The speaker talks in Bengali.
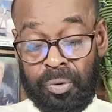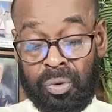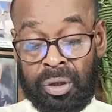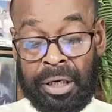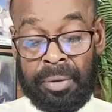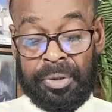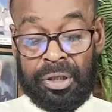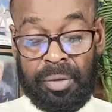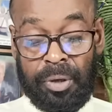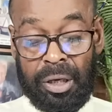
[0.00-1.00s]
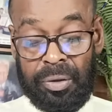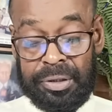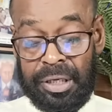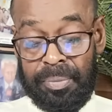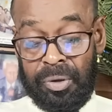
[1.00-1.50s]
পুনরুদ্ধারের বিষয়ে বলা
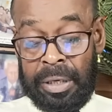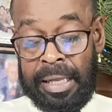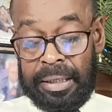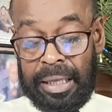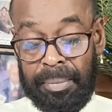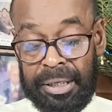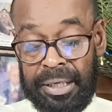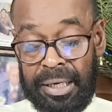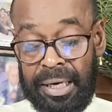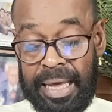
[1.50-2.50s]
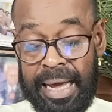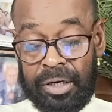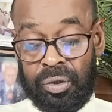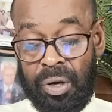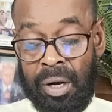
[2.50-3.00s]
হয়েছে এবং তামাদি আইনের
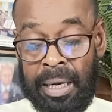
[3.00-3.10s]
একশো